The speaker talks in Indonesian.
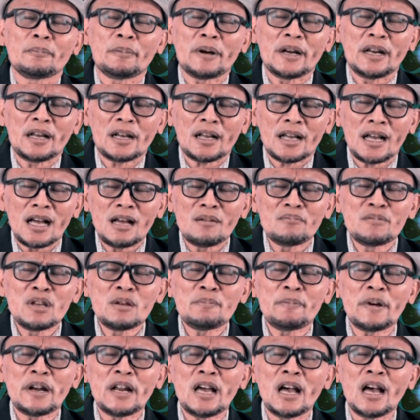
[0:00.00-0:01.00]
kepada
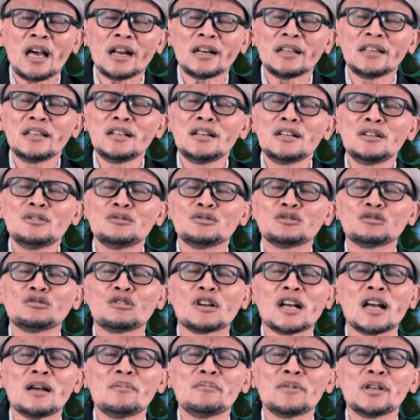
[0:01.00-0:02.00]
kami pada hari ini
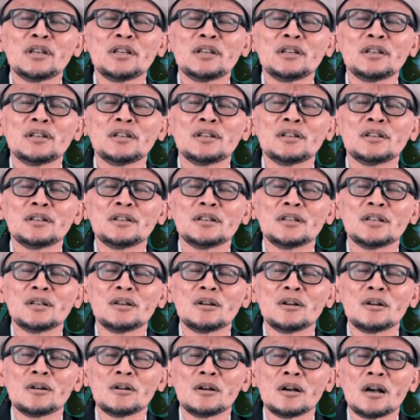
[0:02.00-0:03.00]
untuk kami
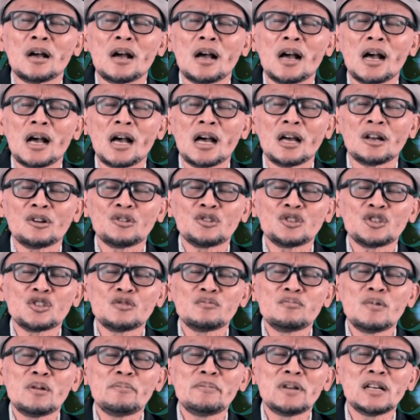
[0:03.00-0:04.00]

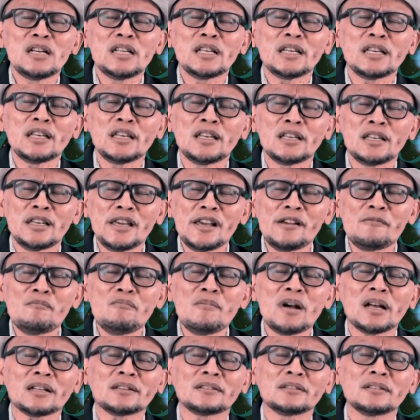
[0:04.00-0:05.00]
harus memiliki
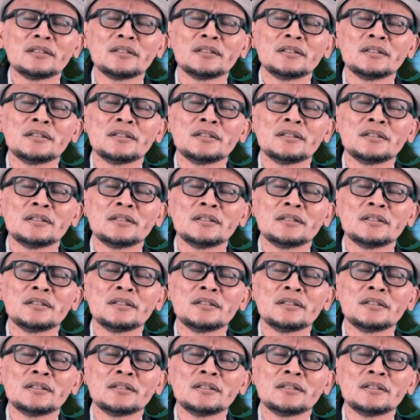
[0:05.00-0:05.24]
hikmat